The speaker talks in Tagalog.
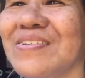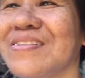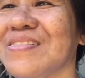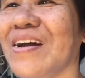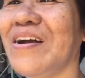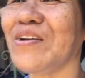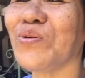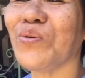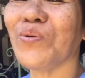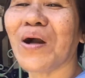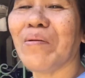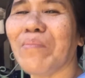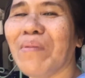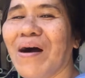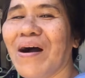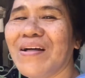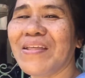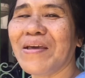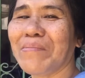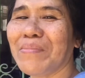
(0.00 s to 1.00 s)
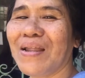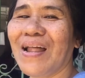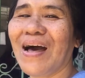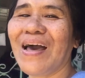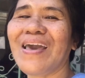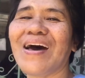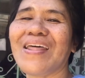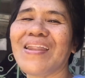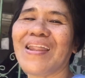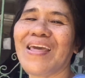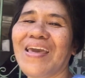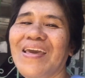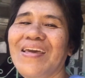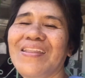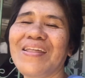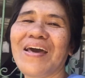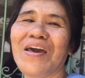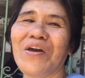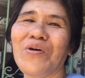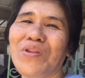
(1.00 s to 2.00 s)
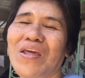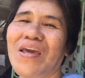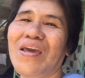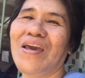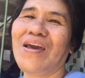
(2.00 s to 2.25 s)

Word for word: start kag kama ning balaya ni dayon